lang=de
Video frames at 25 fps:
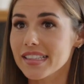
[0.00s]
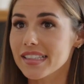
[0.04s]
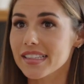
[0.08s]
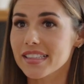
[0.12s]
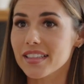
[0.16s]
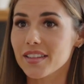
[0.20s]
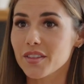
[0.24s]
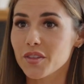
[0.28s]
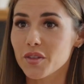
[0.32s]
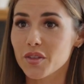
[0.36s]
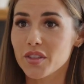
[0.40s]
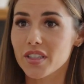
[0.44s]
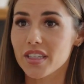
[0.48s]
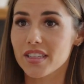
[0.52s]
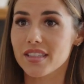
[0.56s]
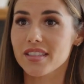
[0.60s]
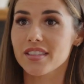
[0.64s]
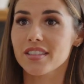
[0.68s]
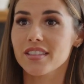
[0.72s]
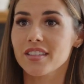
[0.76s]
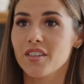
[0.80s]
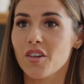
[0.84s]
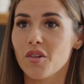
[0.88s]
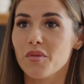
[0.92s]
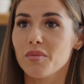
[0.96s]
ist natürlich jetzt
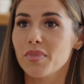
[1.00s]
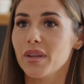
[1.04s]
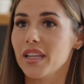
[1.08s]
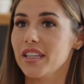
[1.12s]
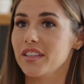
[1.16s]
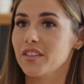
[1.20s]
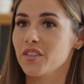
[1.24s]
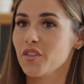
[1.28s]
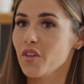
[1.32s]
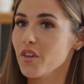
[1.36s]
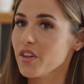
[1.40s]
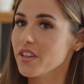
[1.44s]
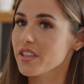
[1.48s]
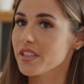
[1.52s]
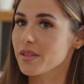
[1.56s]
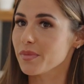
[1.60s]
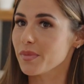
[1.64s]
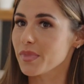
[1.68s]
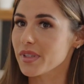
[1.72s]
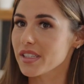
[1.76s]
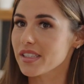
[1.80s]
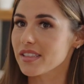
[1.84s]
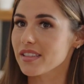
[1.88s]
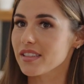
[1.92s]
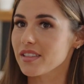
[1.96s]
ein komplett neues
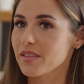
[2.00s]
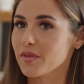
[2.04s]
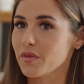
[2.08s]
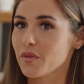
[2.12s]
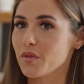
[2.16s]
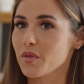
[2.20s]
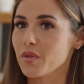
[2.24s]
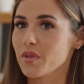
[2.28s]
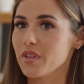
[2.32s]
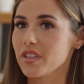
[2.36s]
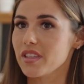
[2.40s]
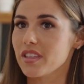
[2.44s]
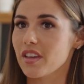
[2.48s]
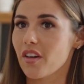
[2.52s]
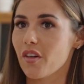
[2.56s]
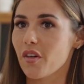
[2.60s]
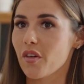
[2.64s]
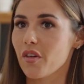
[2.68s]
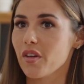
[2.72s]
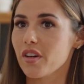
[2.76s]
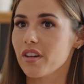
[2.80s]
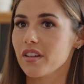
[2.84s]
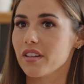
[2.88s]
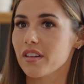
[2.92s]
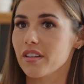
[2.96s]
Business, wo ich
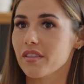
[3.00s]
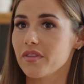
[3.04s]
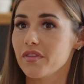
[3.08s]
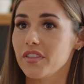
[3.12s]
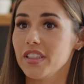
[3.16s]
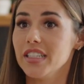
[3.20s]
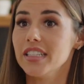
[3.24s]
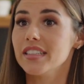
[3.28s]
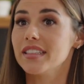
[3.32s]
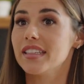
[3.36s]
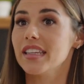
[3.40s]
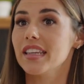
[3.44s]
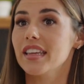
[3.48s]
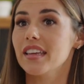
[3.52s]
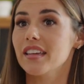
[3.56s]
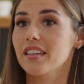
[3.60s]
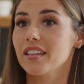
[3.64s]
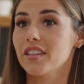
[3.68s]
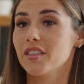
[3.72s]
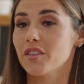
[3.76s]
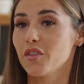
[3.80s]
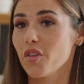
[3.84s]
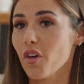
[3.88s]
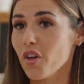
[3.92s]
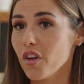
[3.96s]
auch äh, viele
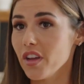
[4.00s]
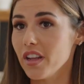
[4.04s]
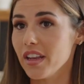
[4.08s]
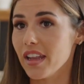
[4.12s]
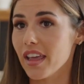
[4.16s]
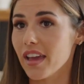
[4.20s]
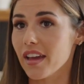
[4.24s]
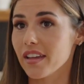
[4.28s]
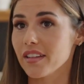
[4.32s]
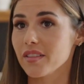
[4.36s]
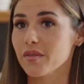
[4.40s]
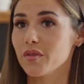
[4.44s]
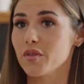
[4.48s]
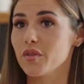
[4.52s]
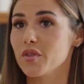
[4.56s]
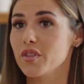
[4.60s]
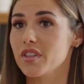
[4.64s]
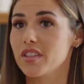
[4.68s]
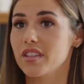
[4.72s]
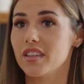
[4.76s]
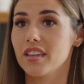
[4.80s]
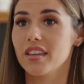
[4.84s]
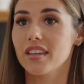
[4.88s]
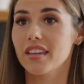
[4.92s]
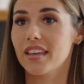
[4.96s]
Dinge neu lerne, wo
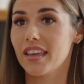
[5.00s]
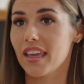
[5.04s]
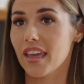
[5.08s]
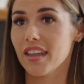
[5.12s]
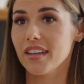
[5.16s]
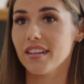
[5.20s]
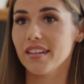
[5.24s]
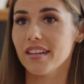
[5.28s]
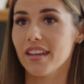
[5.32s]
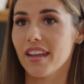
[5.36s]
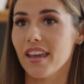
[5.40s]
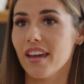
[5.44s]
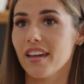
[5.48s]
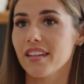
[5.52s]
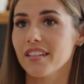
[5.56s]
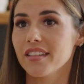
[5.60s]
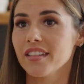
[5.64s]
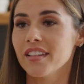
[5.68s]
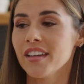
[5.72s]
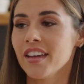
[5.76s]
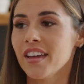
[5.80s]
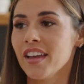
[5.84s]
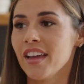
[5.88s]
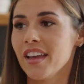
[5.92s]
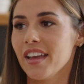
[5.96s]
ich Dinge kennenlerne,
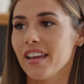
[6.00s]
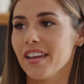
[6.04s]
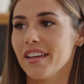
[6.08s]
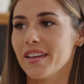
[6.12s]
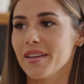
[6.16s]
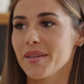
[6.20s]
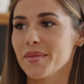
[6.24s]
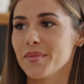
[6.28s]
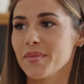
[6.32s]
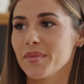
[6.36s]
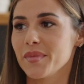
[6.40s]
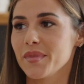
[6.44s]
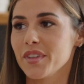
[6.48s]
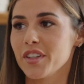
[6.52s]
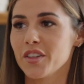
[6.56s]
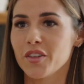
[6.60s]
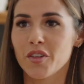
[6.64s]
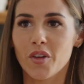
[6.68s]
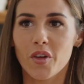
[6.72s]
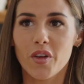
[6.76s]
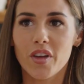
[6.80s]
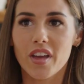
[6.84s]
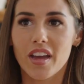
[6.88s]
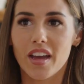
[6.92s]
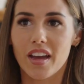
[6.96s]
ähm, eine
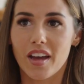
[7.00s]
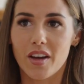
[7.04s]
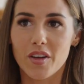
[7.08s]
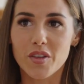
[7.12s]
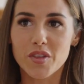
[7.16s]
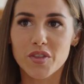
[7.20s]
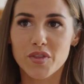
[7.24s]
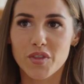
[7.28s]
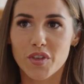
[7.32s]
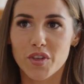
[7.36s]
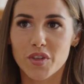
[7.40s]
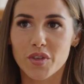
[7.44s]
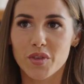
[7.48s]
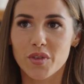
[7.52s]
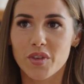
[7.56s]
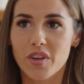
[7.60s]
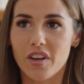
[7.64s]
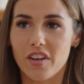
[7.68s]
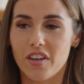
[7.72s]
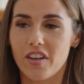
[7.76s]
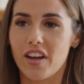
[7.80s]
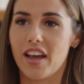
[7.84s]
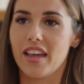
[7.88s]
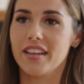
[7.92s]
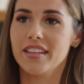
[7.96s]
neue Herausforderung
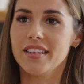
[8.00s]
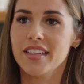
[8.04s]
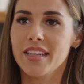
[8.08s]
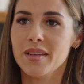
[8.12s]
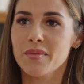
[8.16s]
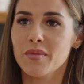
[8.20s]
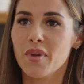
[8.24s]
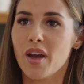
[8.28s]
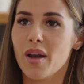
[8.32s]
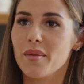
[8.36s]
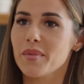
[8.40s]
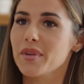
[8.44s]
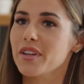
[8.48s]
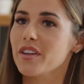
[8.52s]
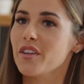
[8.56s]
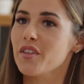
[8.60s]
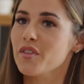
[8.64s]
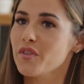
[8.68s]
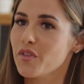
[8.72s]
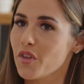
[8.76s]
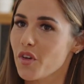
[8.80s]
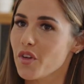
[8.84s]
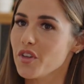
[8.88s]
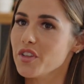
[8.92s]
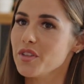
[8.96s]
auch annehme. Aber darauf
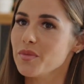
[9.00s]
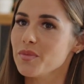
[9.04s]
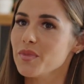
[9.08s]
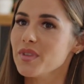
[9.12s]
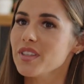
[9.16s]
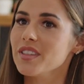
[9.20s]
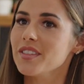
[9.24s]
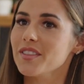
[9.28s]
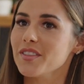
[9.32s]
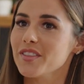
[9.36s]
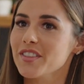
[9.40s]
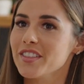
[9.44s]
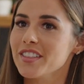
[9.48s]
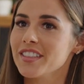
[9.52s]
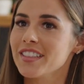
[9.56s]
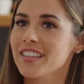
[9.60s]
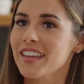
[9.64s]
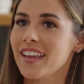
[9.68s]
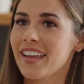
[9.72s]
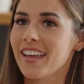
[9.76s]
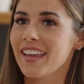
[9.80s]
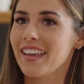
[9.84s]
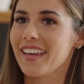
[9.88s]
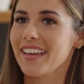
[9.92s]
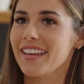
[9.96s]
freue ich mich und
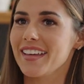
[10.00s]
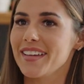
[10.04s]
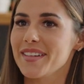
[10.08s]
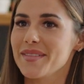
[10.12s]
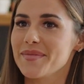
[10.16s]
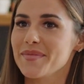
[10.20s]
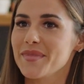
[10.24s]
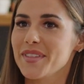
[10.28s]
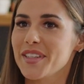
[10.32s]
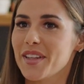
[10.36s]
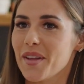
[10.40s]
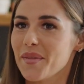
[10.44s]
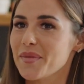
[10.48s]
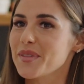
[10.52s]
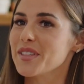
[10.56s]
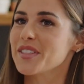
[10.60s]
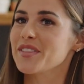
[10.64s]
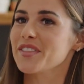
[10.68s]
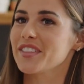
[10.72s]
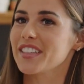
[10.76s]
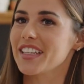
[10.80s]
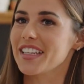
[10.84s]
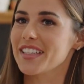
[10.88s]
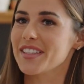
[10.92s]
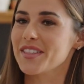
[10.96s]
ähm, ich glaube, das
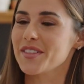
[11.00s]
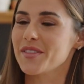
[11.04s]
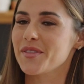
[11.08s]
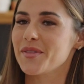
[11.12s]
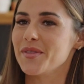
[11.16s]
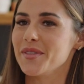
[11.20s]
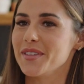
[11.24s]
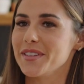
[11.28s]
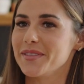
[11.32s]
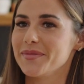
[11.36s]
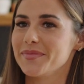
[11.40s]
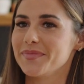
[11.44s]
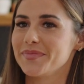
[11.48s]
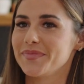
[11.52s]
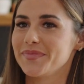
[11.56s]
wird ganz cool.